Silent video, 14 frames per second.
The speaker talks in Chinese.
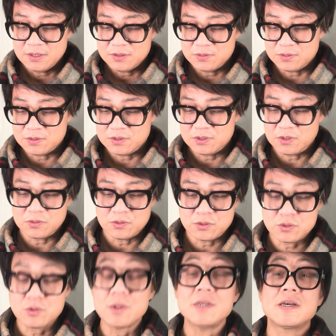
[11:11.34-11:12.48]
就是叫做
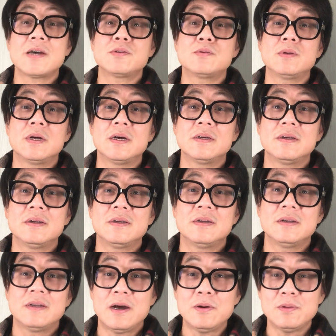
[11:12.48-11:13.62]
睡下去了，
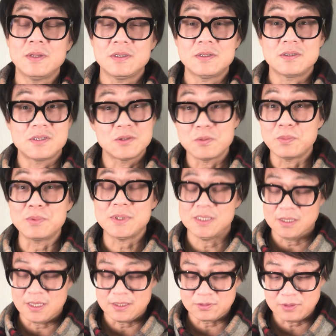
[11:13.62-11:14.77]
然后呢，这就不
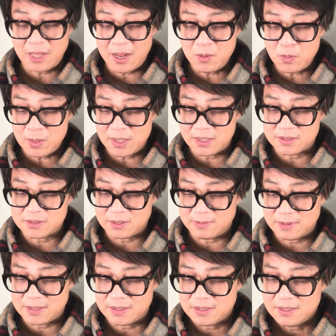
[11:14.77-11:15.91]
行了，就瘫痪了，知道
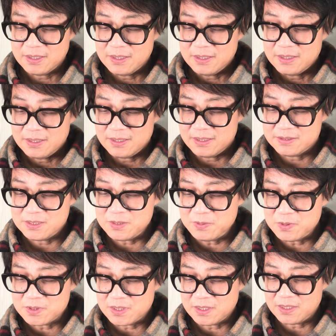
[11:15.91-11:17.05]
吧？啊，基
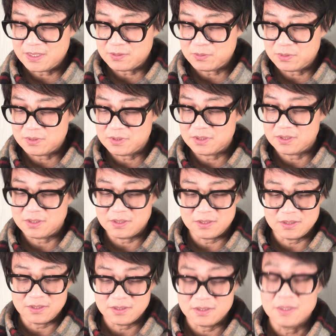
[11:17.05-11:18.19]
本上他说这
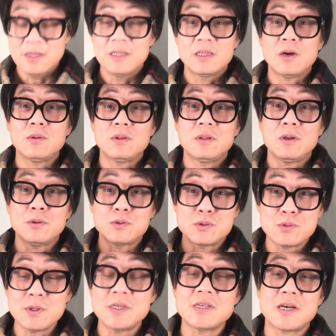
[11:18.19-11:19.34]
个到到
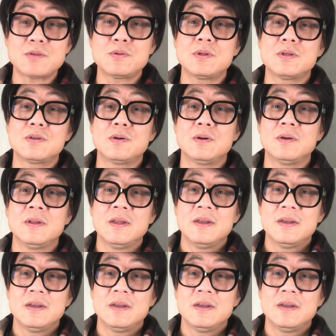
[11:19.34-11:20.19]
睡下去的时候，